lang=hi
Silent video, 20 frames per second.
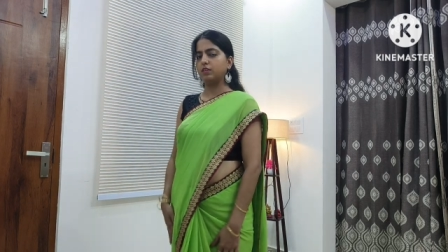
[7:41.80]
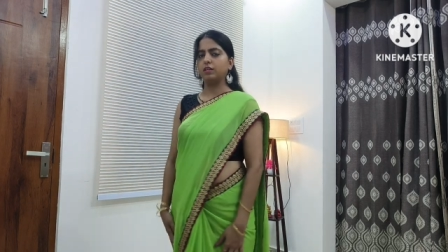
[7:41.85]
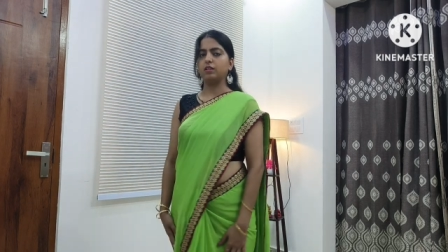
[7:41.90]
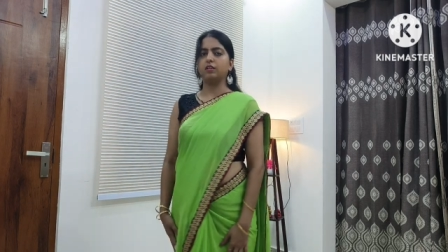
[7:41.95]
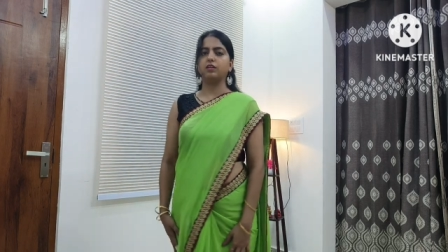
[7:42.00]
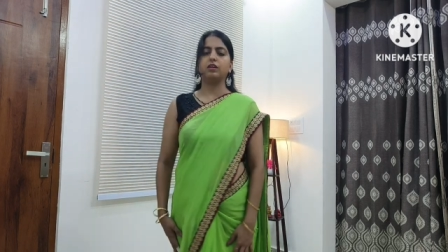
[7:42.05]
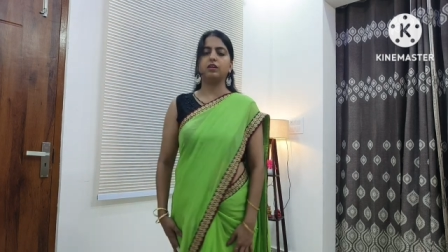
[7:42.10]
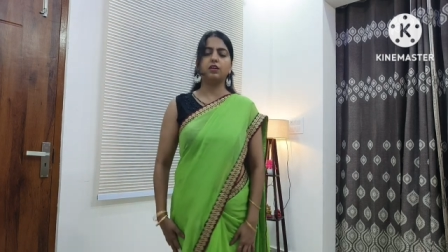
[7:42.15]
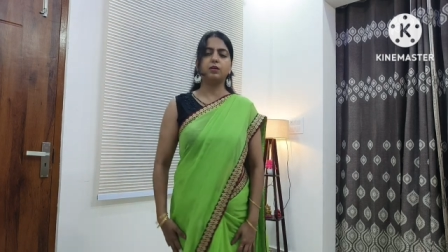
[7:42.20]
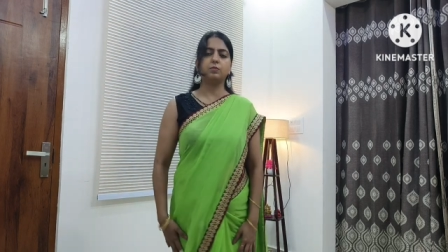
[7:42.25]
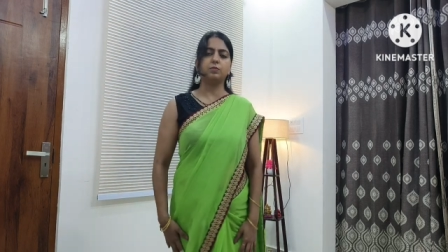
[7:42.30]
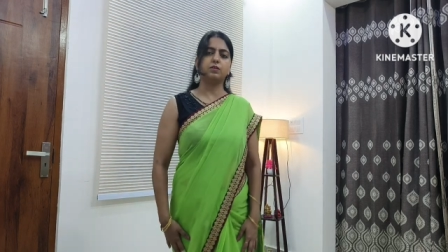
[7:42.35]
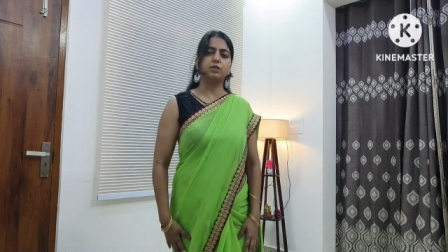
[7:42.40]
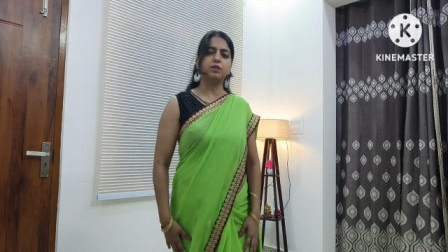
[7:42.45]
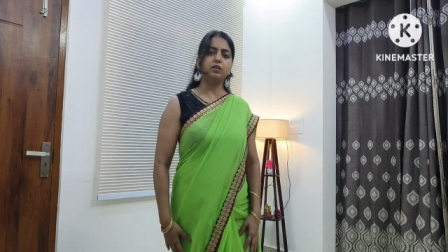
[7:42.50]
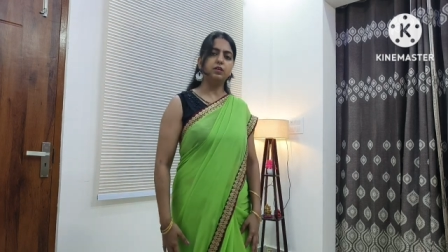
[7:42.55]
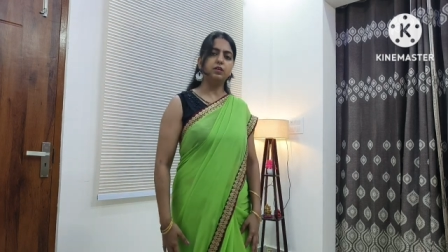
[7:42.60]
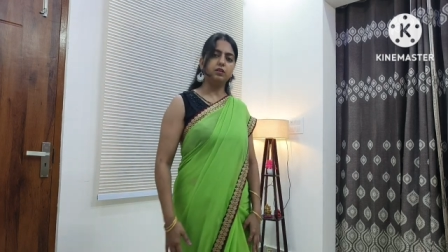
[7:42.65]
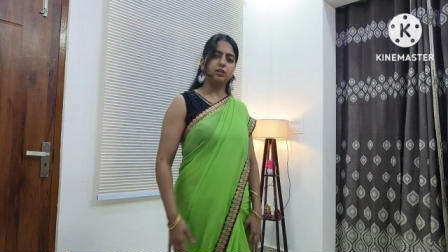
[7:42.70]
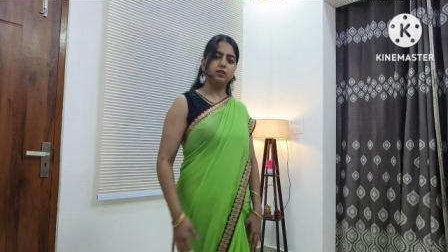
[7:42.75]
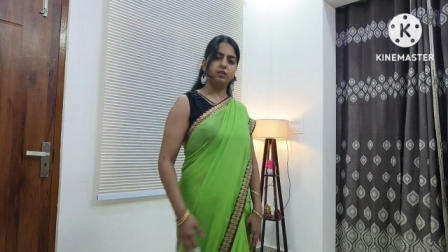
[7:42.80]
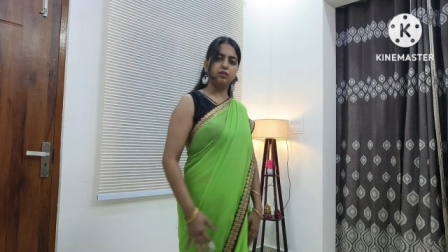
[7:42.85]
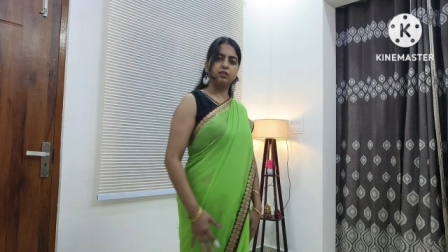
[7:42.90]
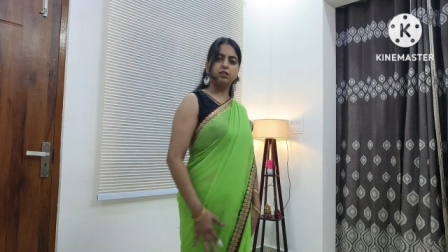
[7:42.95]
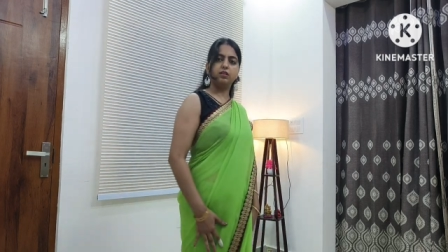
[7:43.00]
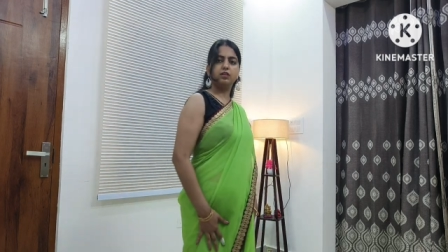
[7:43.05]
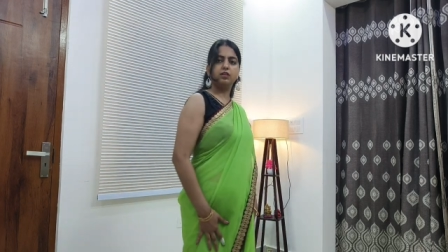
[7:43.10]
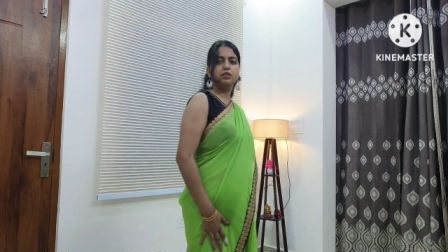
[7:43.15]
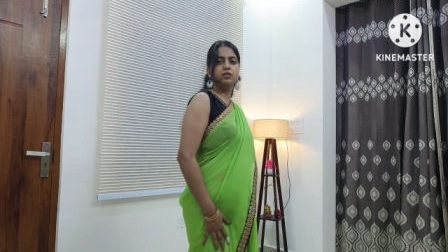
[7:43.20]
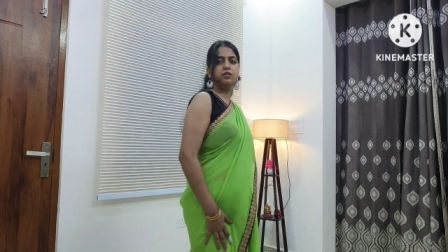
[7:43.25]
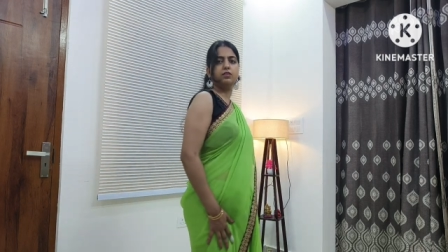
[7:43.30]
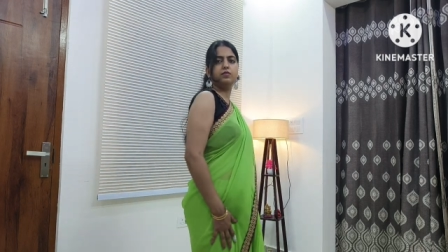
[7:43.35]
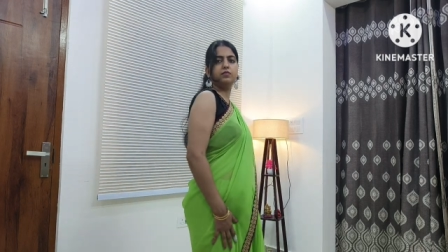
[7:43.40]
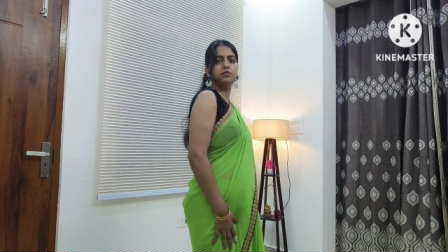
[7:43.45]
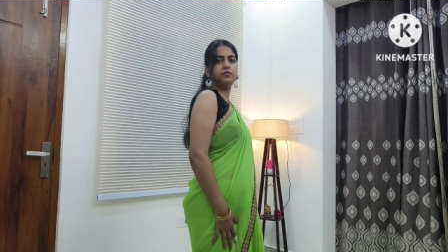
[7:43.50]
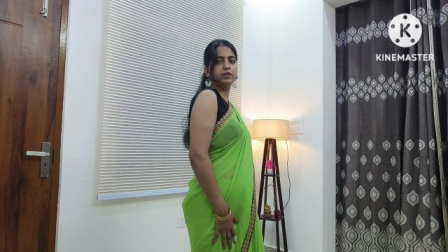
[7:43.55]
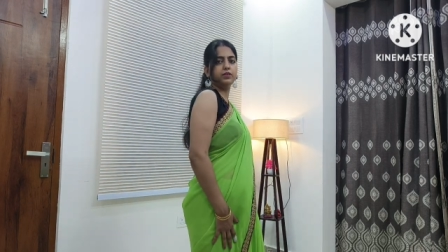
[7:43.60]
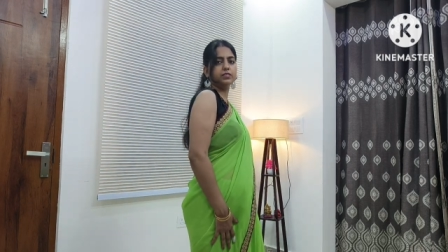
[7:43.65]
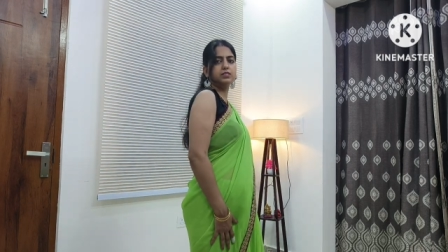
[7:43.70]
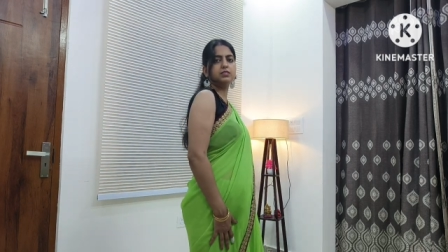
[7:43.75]
ये आपका
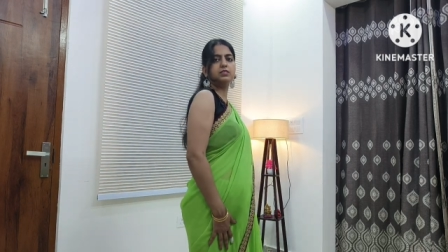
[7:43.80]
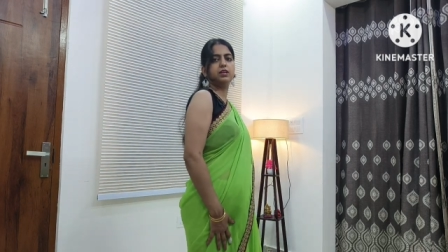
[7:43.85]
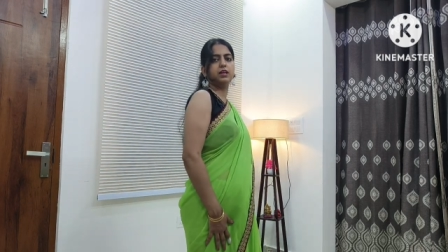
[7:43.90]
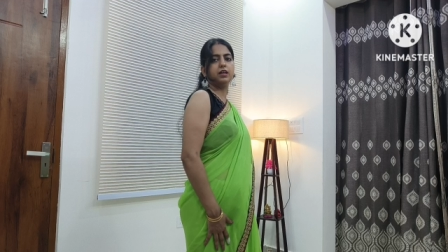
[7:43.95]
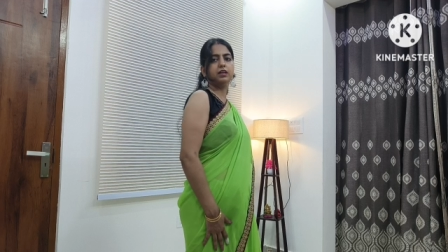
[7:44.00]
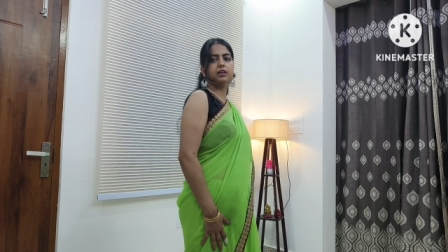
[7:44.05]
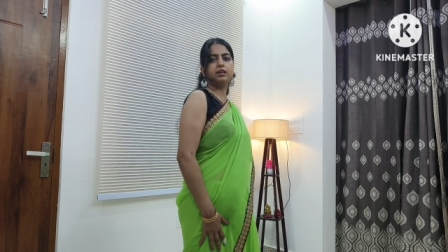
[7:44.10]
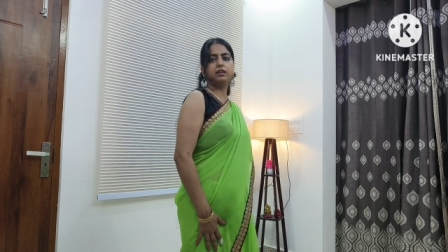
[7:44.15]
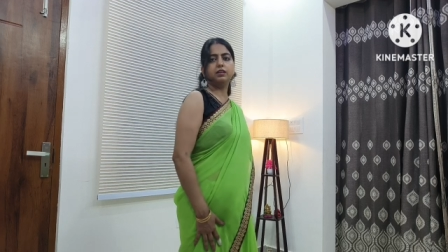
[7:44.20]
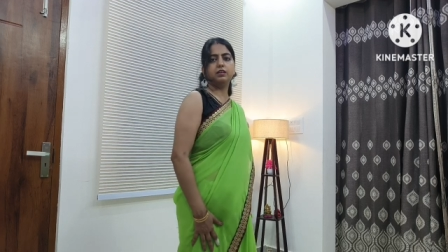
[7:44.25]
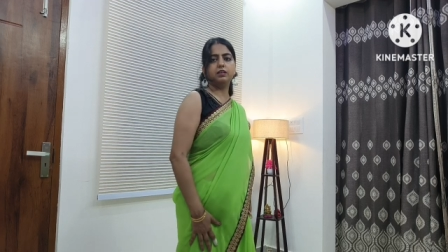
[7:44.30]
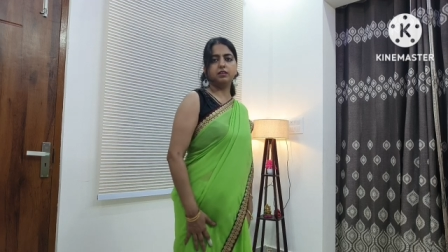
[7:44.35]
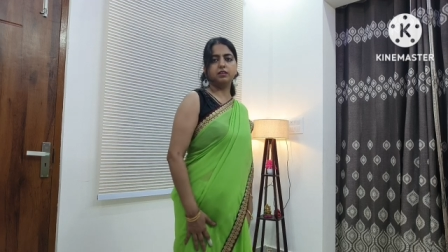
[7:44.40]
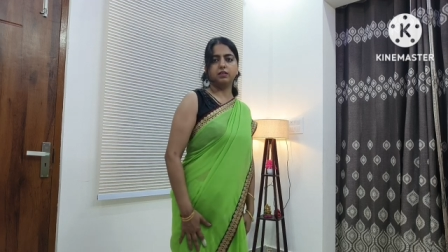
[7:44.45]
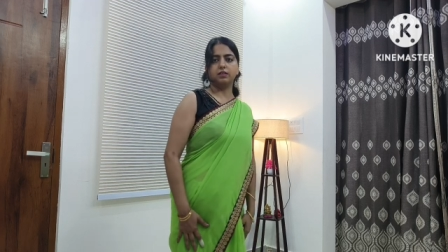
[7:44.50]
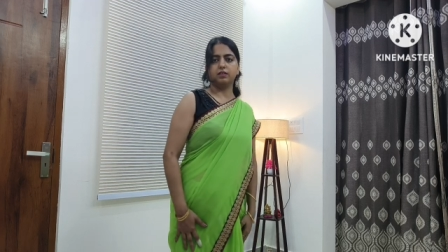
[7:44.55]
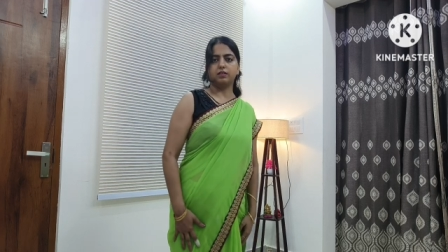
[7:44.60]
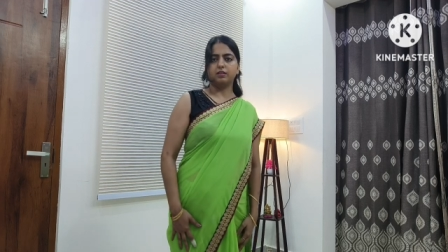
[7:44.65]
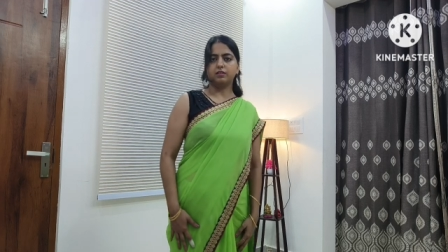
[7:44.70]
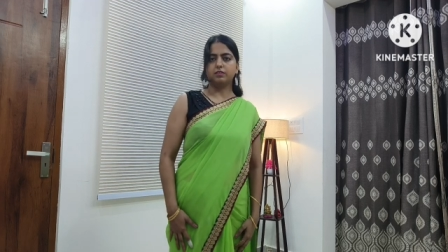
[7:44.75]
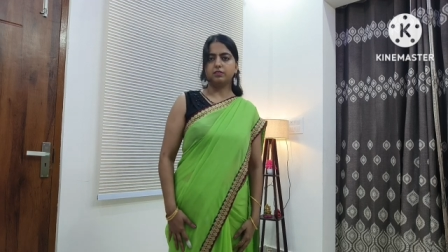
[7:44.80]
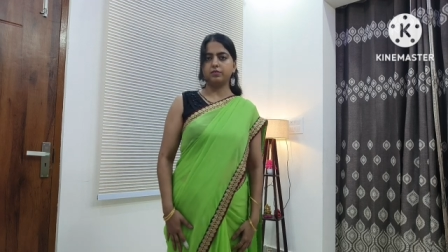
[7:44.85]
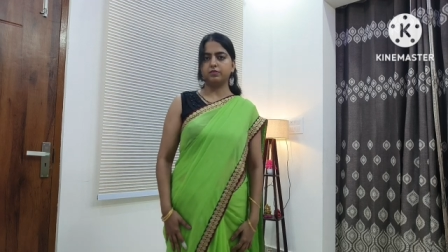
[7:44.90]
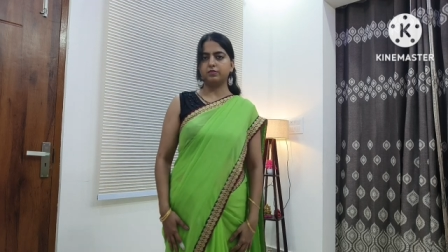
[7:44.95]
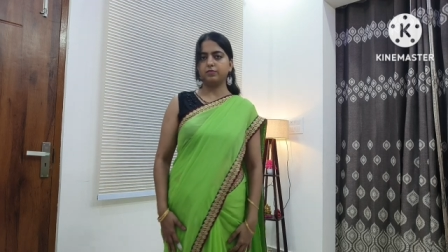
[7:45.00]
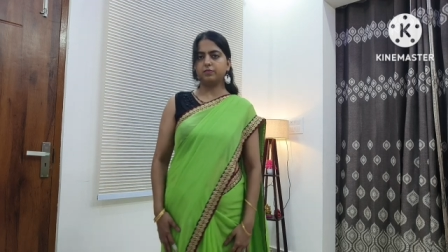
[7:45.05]
फर्स्ट हैंग की टकिंग